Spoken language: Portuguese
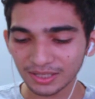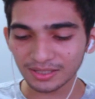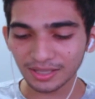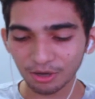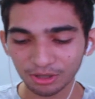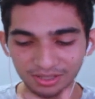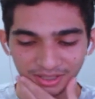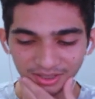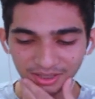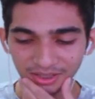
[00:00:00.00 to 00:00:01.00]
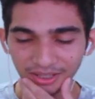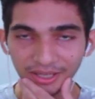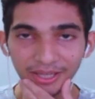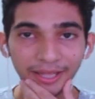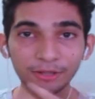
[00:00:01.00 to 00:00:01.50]
dessas derrotas aqui,
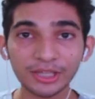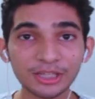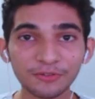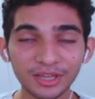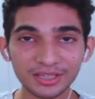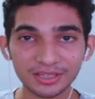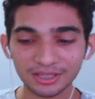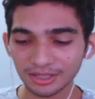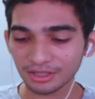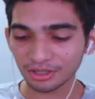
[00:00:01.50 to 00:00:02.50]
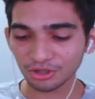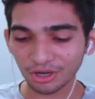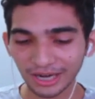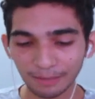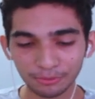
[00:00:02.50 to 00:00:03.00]
eu nem tive a chance de
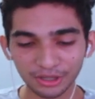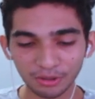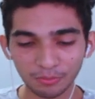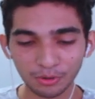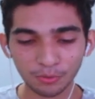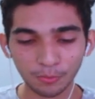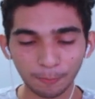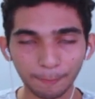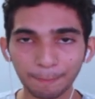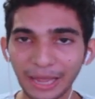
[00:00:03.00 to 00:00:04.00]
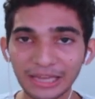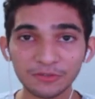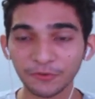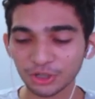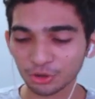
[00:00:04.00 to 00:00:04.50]
jogar, porque meu
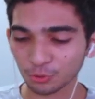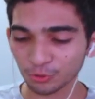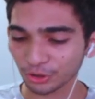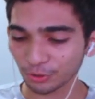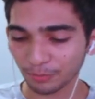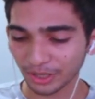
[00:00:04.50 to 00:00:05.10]
PES fechou e eu